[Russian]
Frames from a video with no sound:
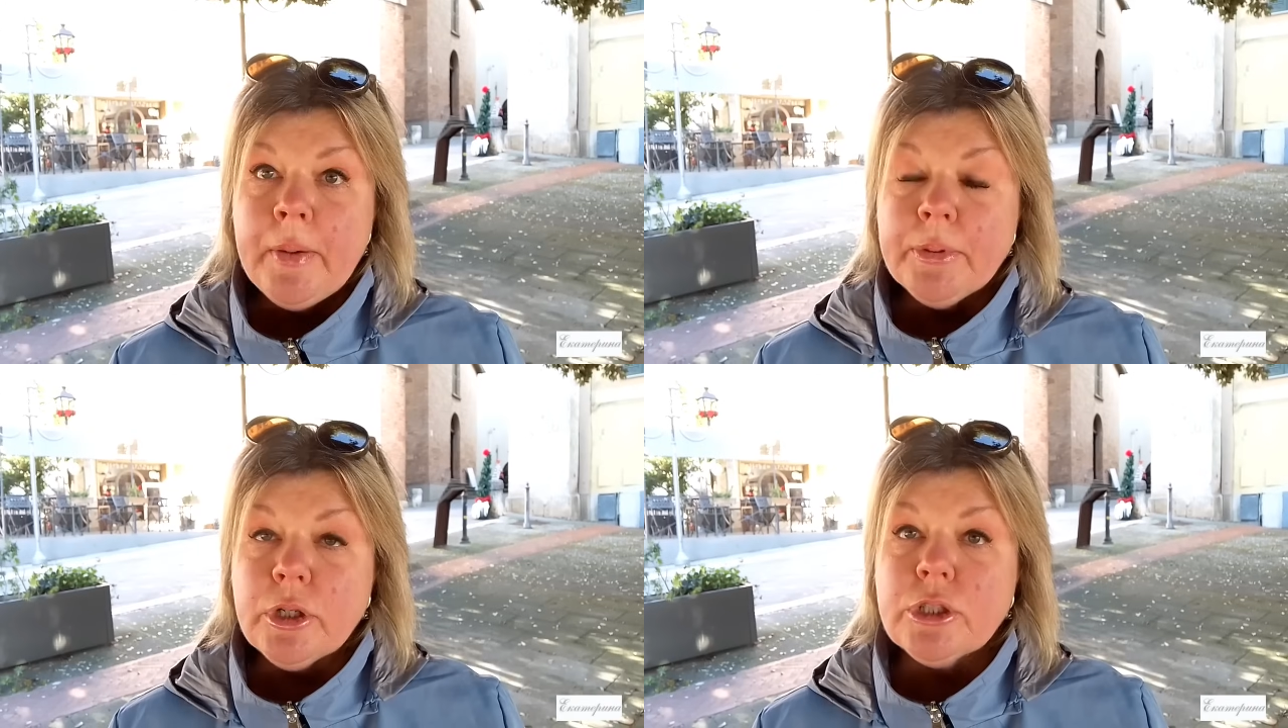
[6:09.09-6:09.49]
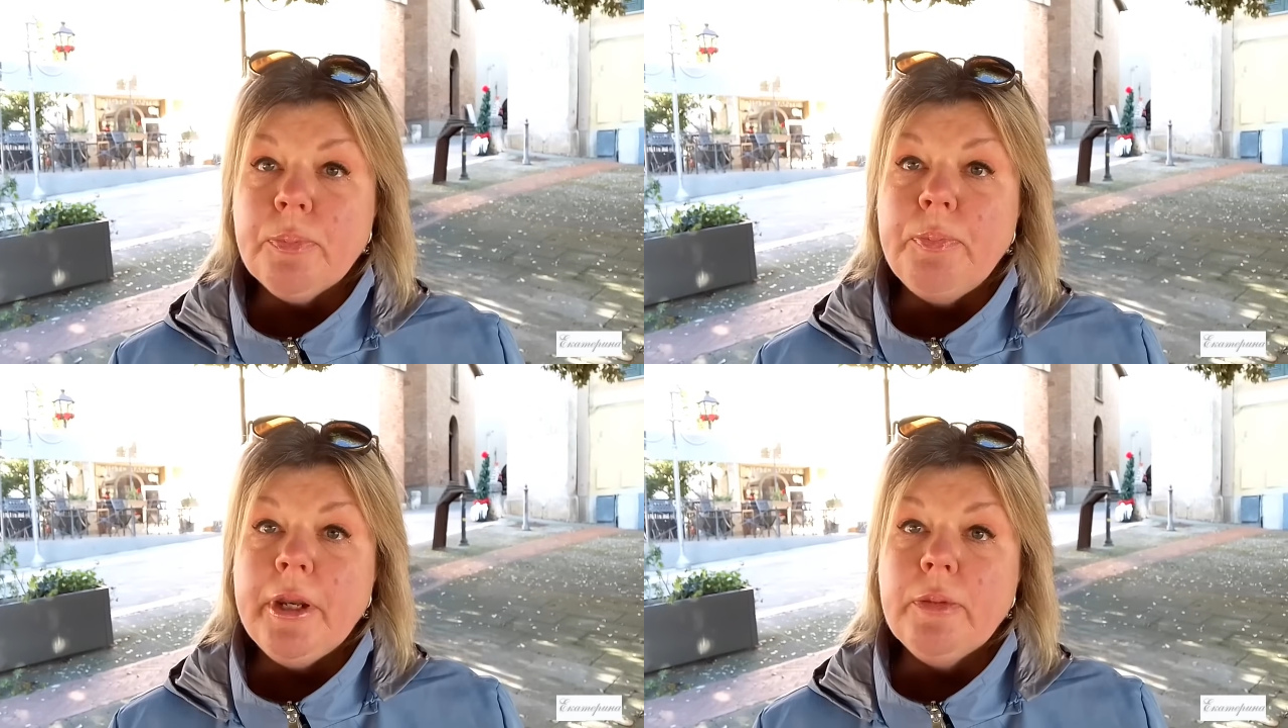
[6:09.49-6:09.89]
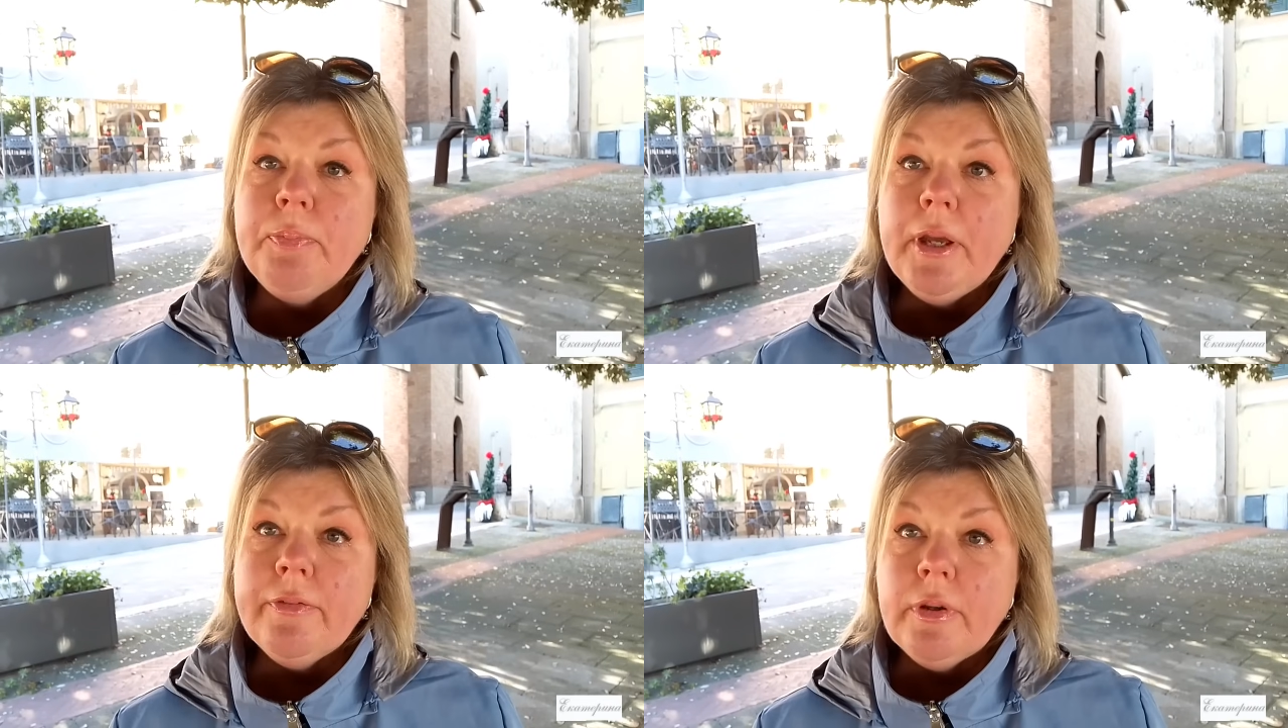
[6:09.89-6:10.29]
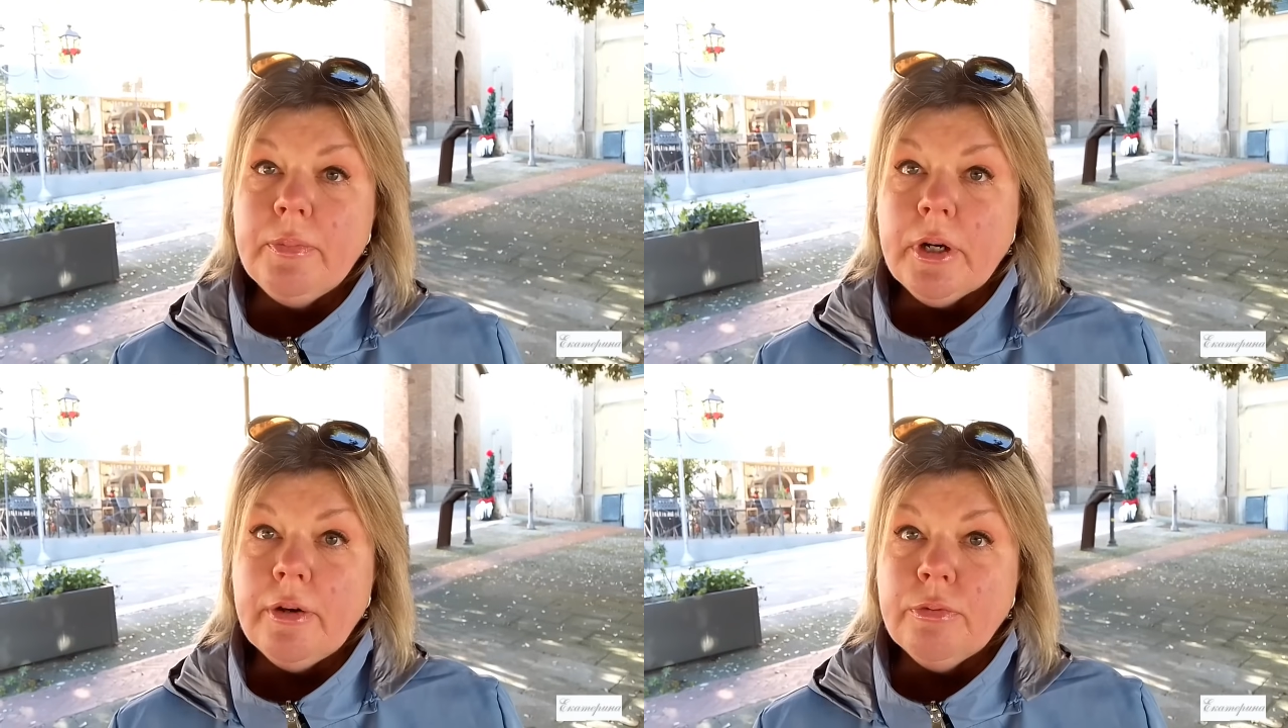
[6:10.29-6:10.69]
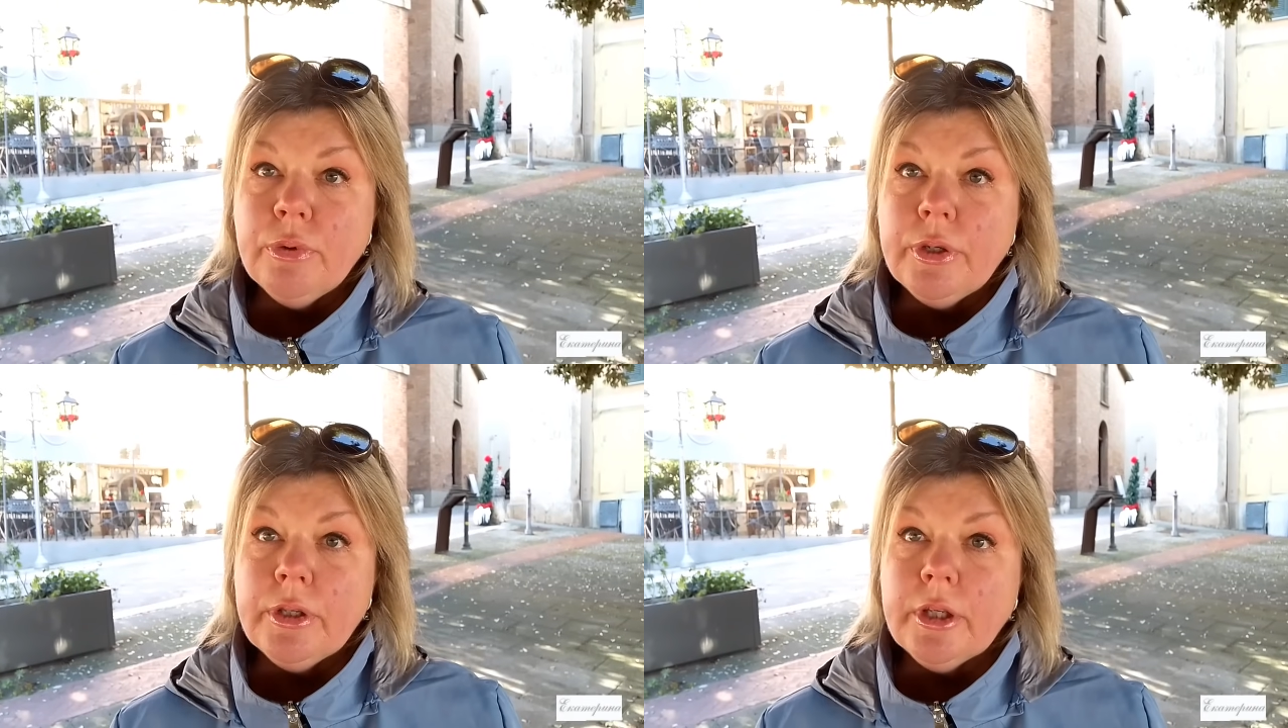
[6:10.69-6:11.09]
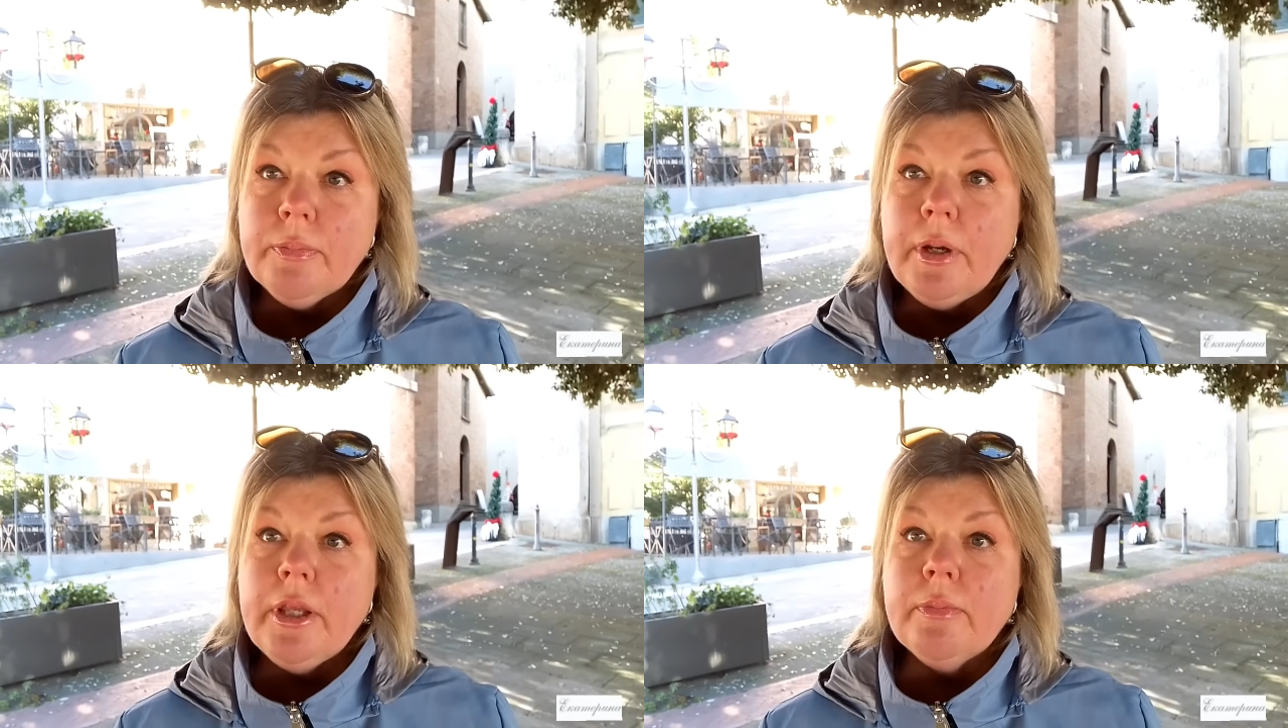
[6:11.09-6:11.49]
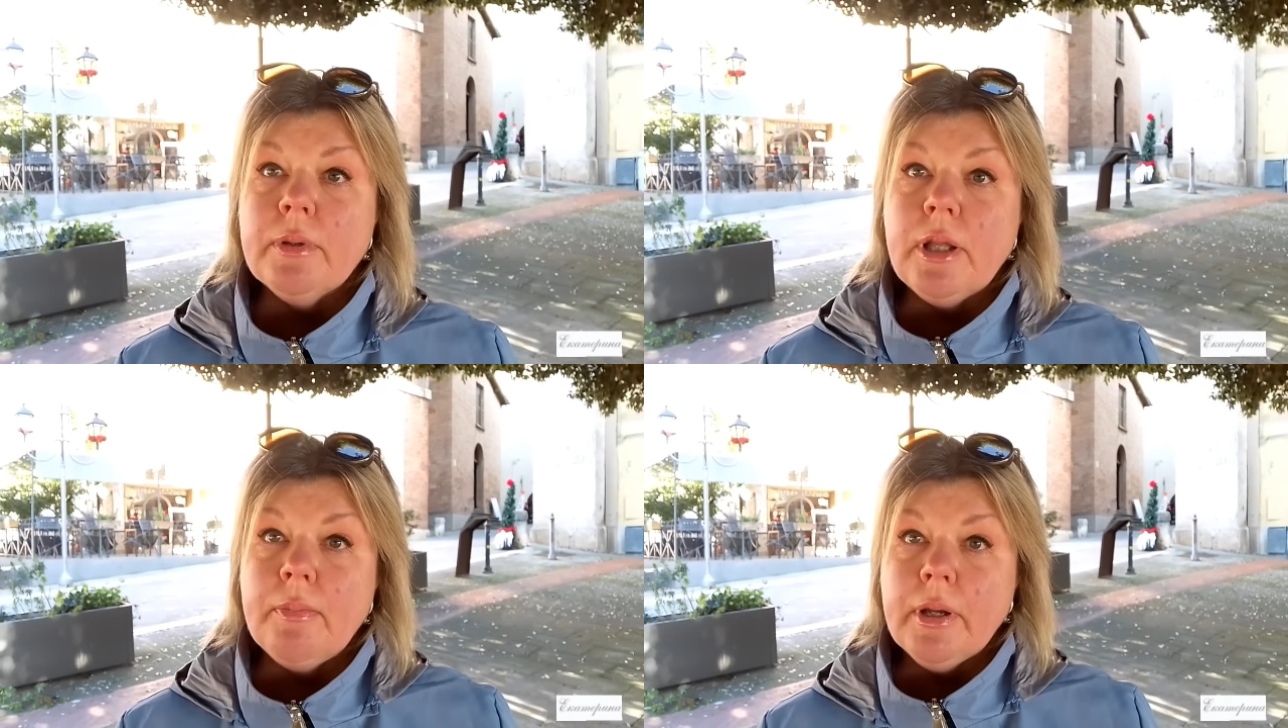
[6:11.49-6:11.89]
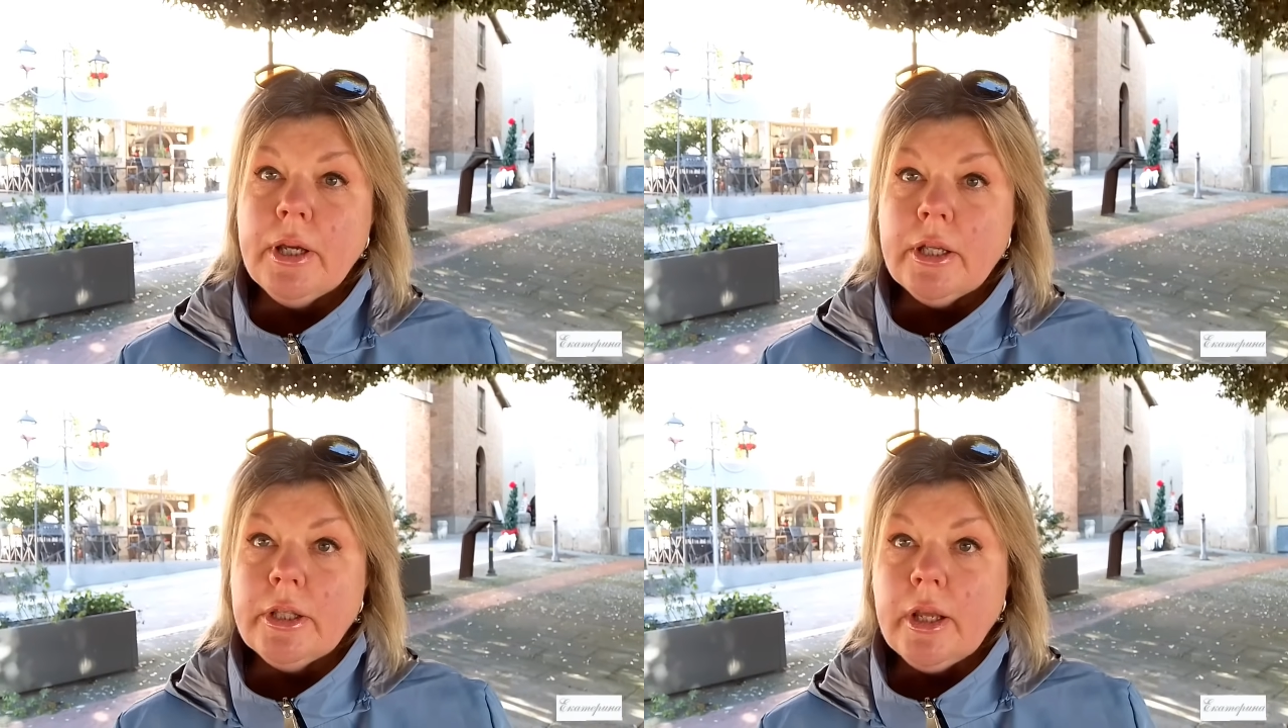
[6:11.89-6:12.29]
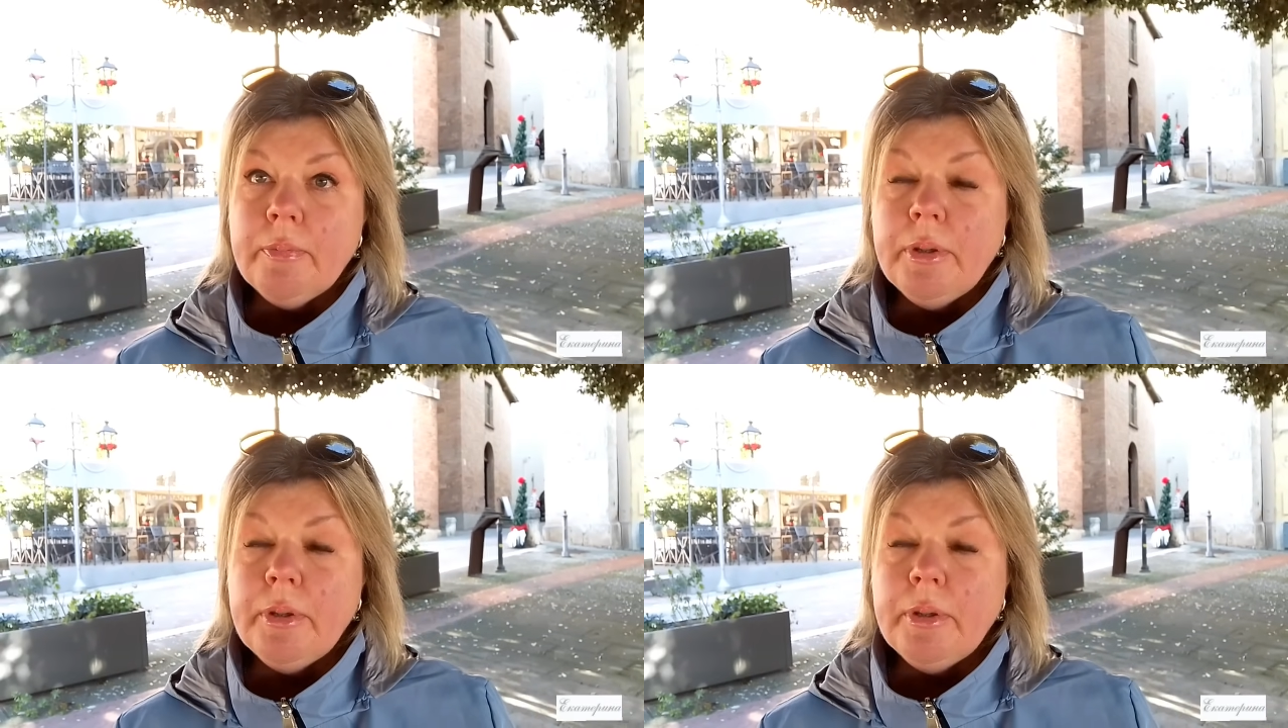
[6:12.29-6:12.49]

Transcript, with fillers: Потому что перед Первой мировой Германия была богатая,